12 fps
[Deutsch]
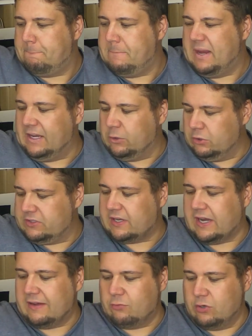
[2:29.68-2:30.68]
Pico
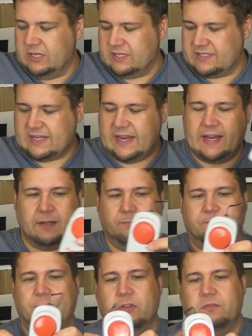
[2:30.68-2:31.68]
Travo hier zeigen.
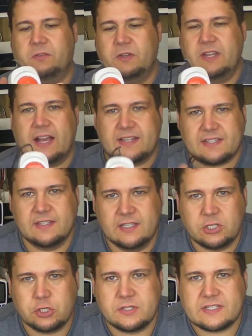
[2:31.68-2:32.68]
Und für die ersten,
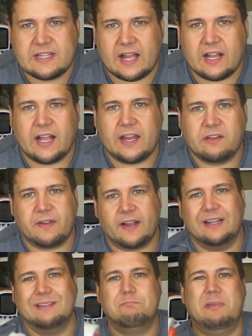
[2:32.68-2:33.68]
die schon ins Lachen
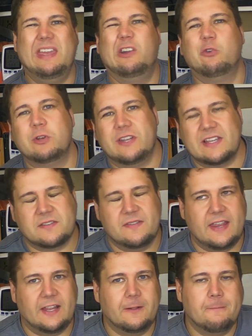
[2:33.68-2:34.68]
anfangen, Pico
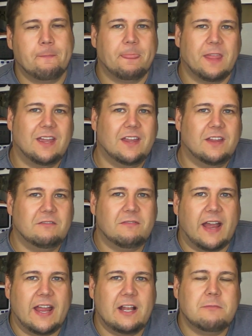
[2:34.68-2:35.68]
deswegen,
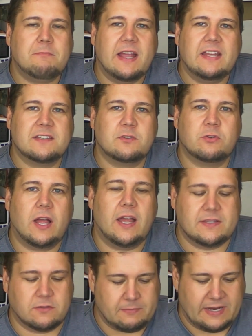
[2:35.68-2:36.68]
weil meine Solar,
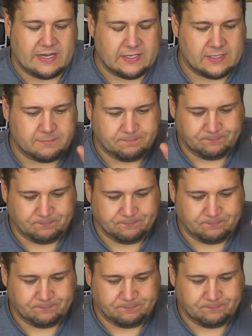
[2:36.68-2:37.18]
also meine,